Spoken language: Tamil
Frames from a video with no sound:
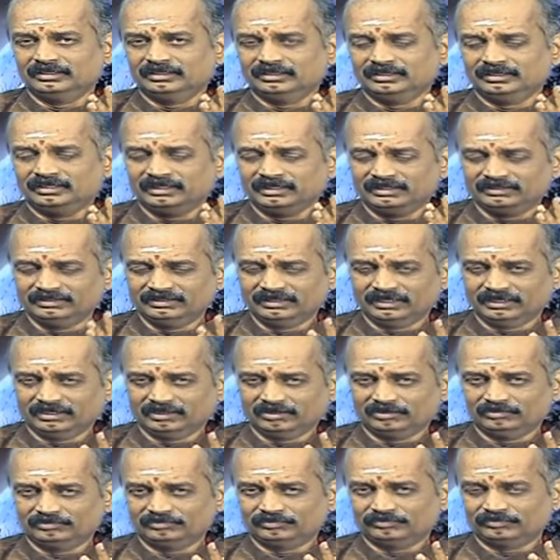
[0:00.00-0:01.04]

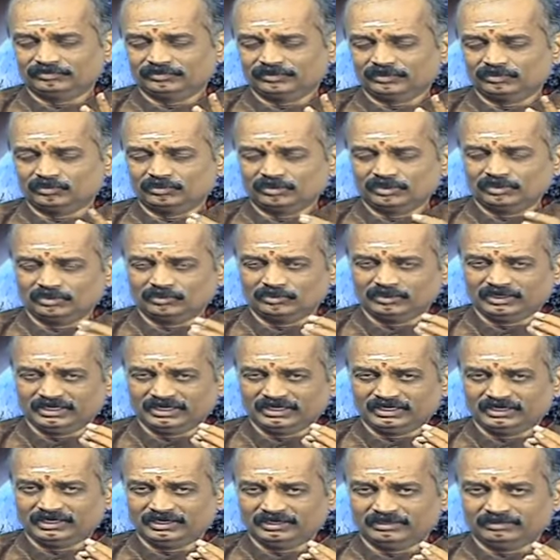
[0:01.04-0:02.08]
இருந்தாலும்
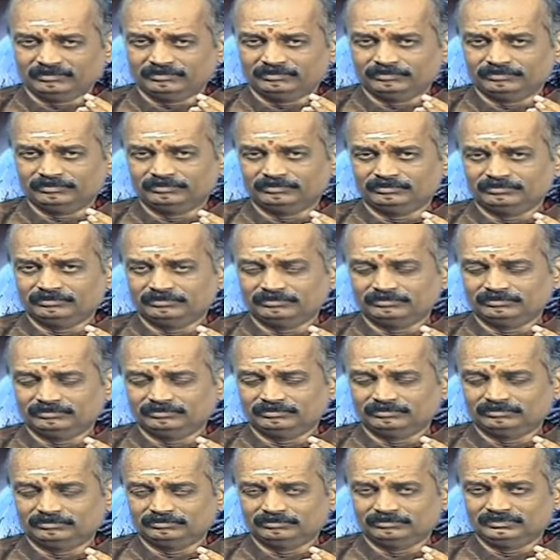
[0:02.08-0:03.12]
உங்களுடைய
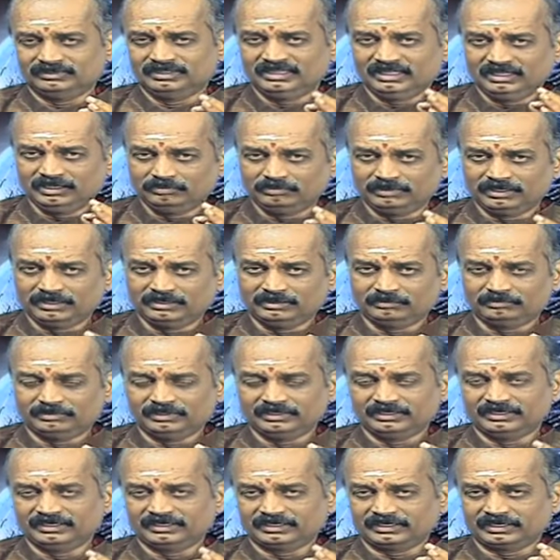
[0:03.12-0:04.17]

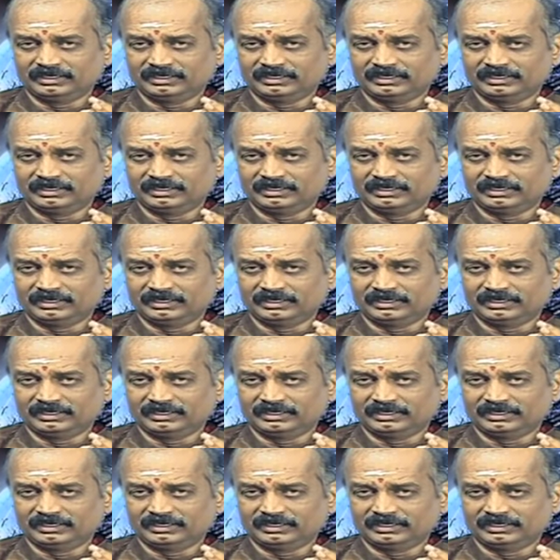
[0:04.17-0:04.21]
தீர்மானமான